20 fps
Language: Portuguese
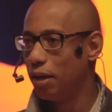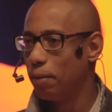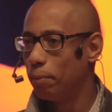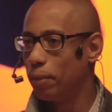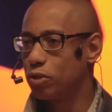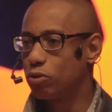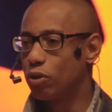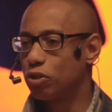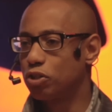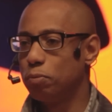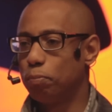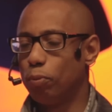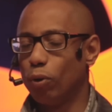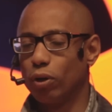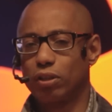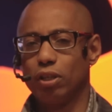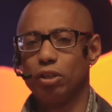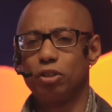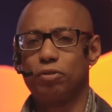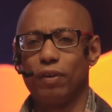Mas eu acho
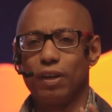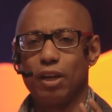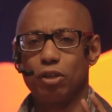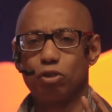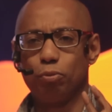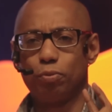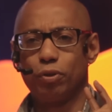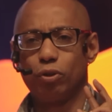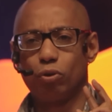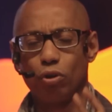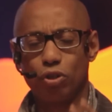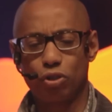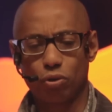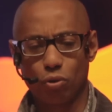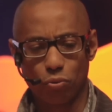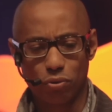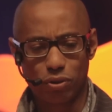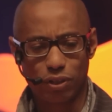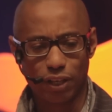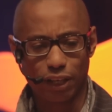importante falar sobre dois
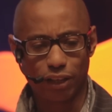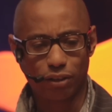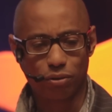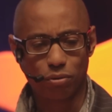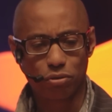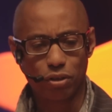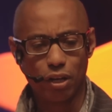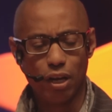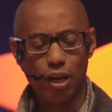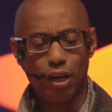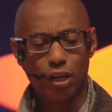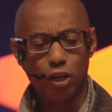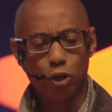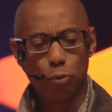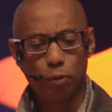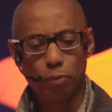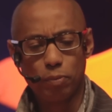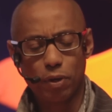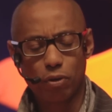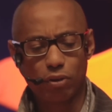conceitos. E
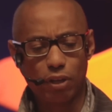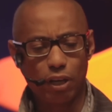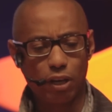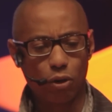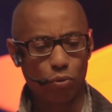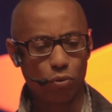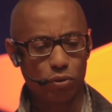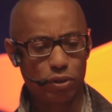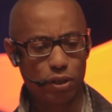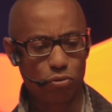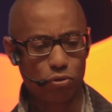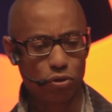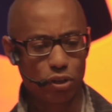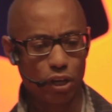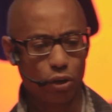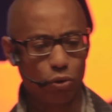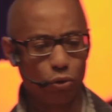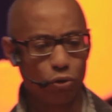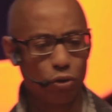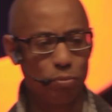o primeiro dele é o conceito de
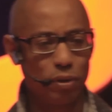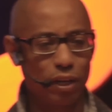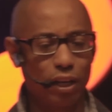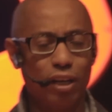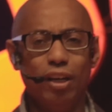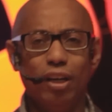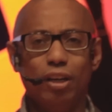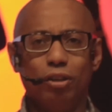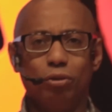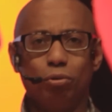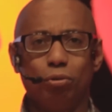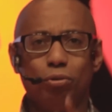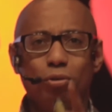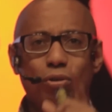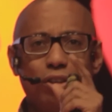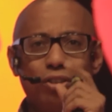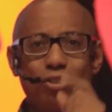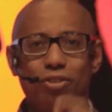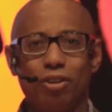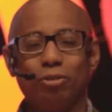ergonomia.
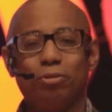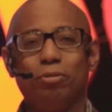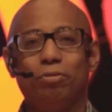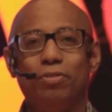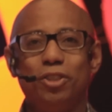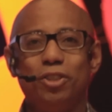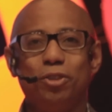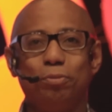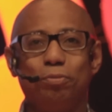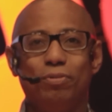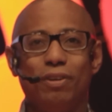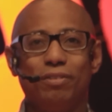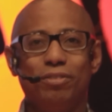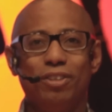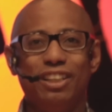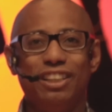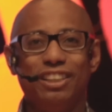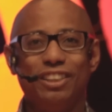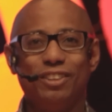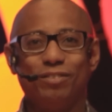Dudu, solta o vídeo, por
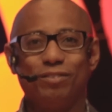favor.